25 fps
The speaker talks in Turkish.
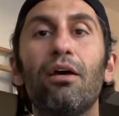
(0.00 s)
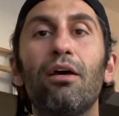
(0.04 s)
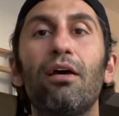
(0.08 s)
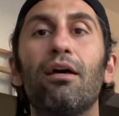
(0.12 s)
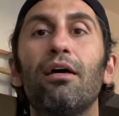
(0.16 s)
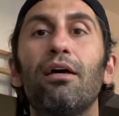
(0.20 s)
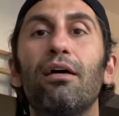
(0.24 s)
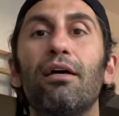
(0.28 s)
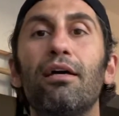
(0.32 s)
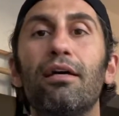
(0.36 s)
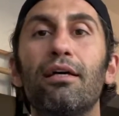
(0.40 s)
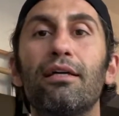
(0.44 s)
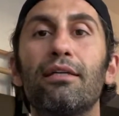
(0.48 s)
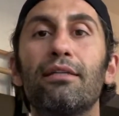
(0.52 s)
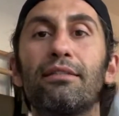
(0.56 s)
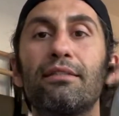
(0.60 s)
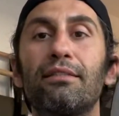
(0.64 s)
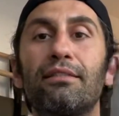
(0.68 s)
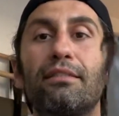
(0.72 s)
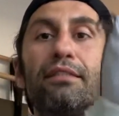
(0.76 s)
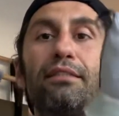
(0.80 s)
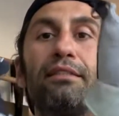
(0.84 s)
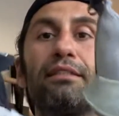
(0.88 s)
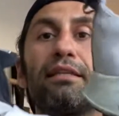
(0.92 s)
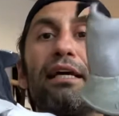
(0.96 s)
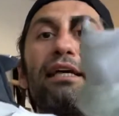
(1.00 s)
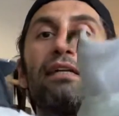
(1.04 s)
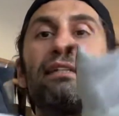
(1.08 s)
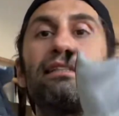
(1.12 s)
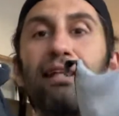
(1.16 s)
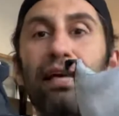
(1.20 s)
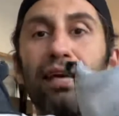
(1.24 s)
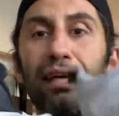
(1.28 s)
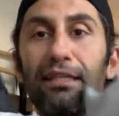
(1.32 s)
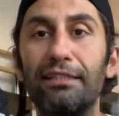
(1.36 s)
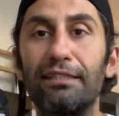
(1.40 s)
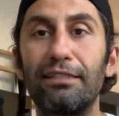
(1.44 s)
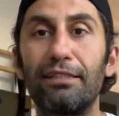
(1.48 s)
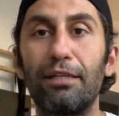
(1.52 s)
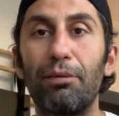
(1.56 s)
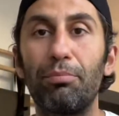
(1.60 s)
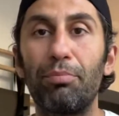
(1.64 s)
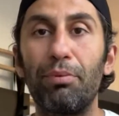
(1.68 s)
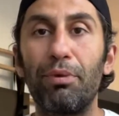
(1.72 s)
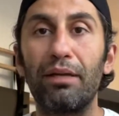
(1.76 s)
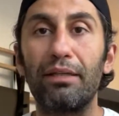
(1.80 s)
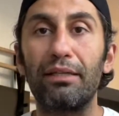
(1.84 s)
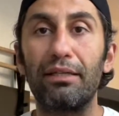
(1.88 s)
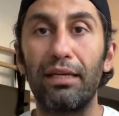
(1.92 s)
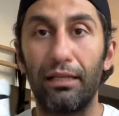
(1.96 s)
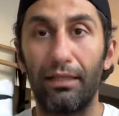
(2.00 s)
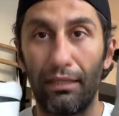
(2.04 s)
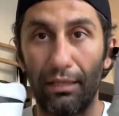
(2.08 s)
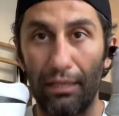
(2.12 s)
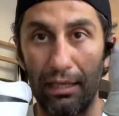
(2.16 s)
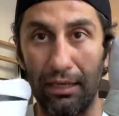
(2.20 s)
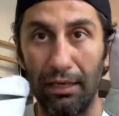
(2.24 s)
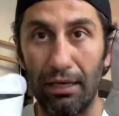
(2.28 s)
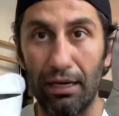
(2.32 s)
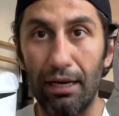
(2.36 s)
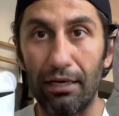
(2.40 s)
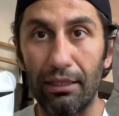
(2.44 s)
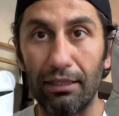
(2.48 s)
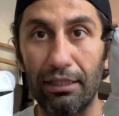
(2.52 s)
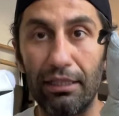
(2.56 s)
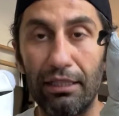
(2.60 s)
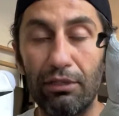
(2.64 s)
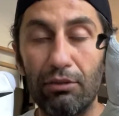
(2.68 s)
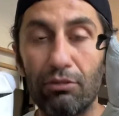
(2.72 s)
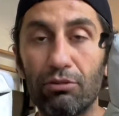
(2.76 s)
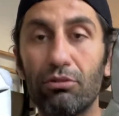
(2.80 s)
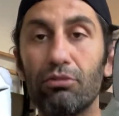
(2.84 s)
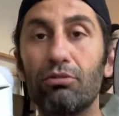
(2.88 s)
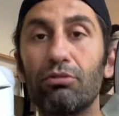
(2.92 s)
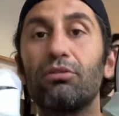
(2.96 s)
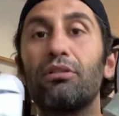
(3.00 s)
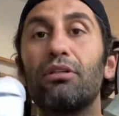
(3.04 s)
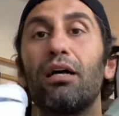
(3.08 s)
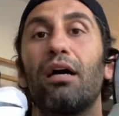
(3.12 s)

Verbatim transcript: Ee, siz egzersiz yaparken neler giyiyorsunuz,